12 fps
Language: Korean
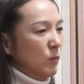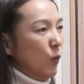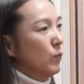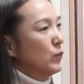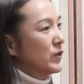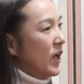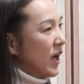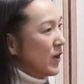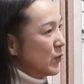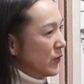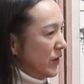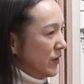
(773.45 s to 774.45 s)
몸도
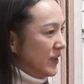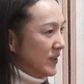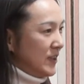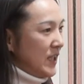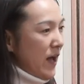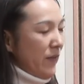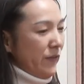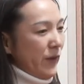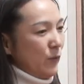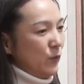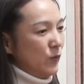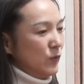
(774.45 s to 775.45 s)
따라줘야 되는데 그게 안
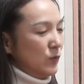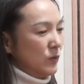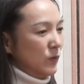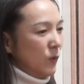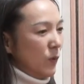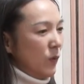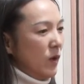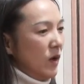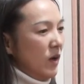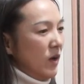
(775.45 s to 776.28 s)
됐고 또